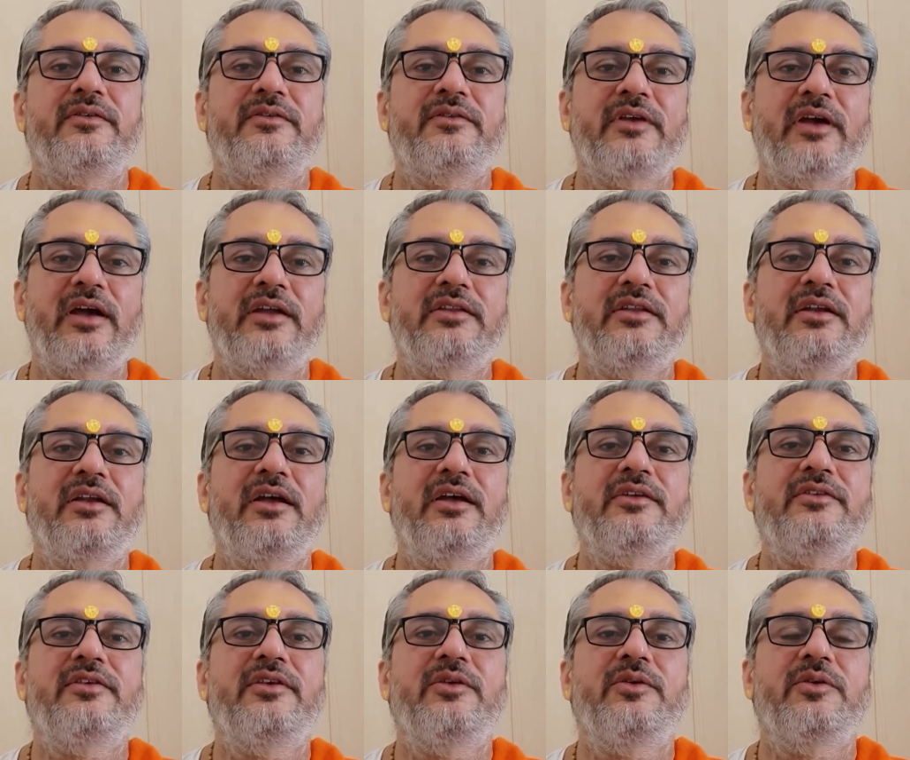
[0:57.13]
साधना
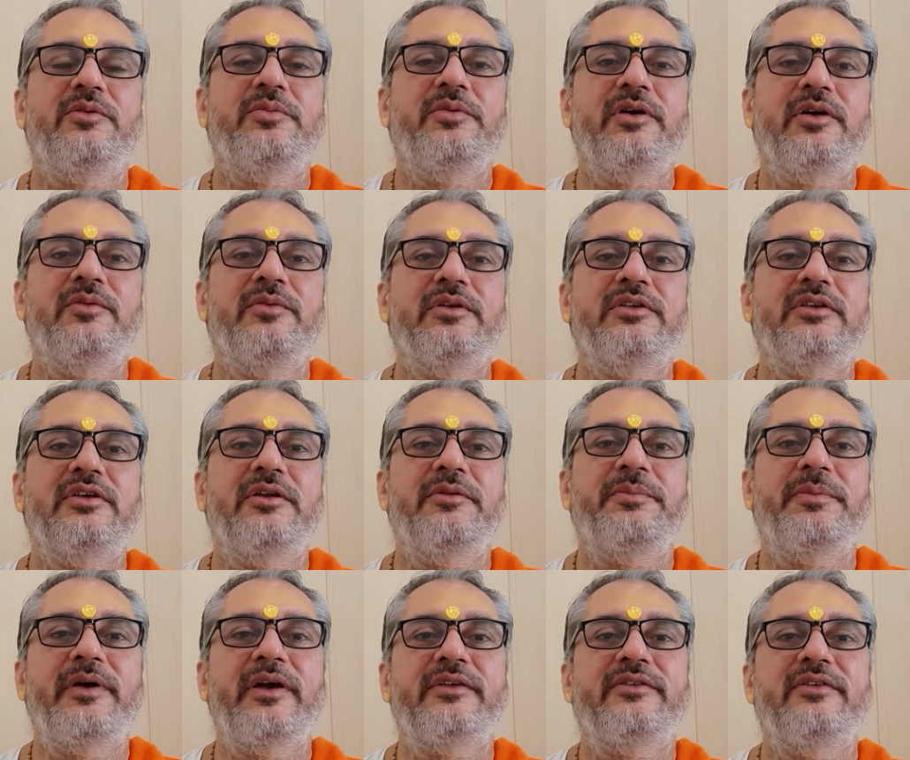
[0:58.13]
से और भगवत
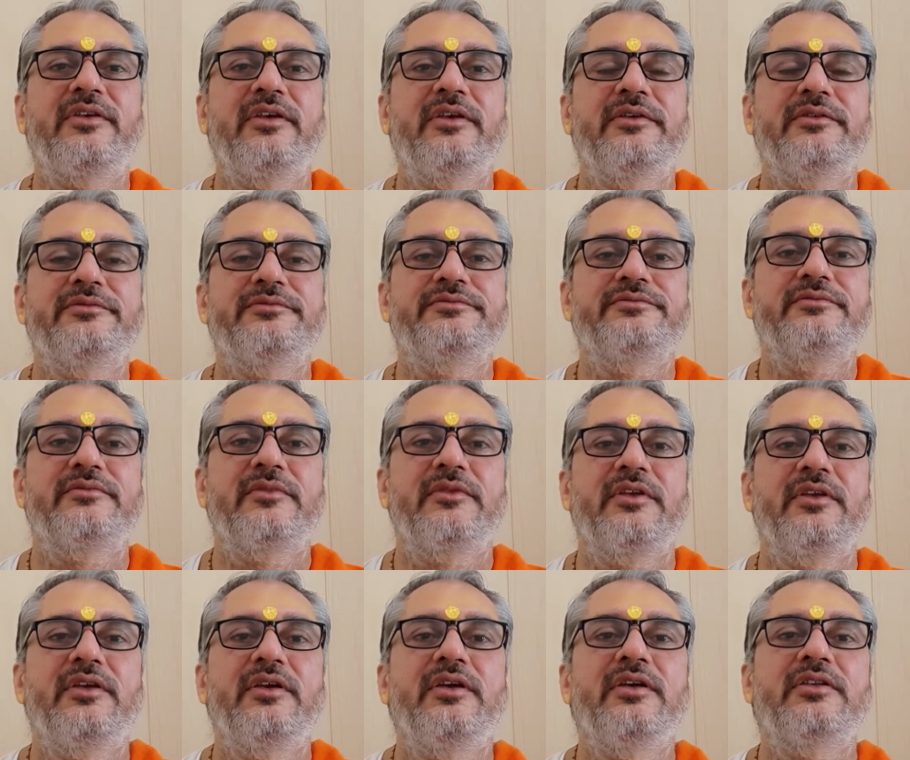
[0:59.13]
कृपा से
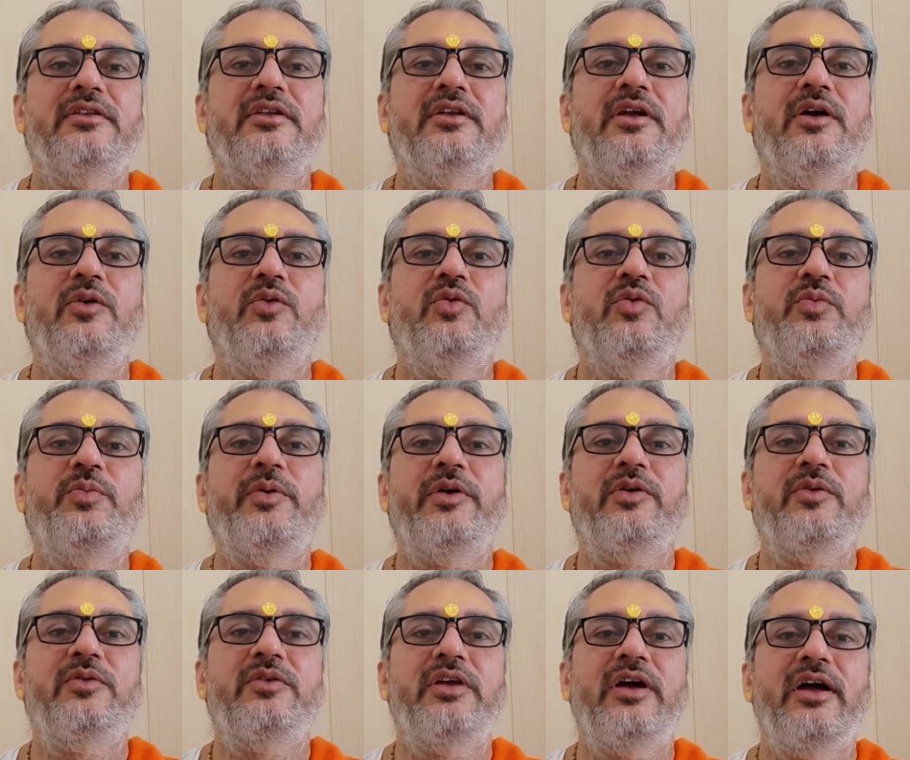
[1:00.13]
इतना ऊपर
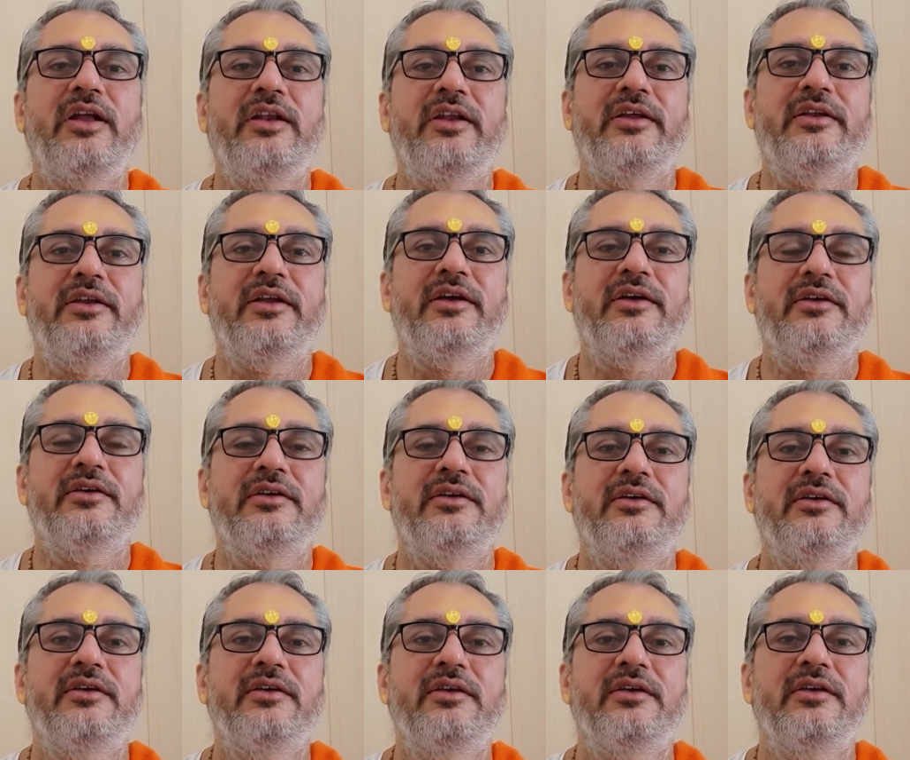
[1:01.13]
उठा लेना
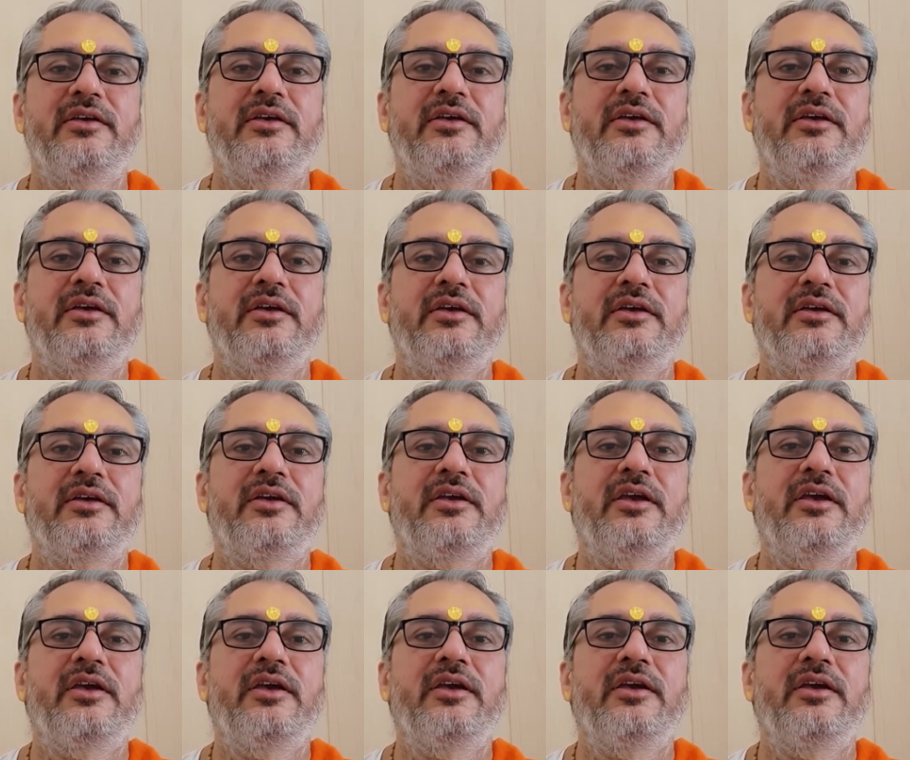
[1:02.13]
कि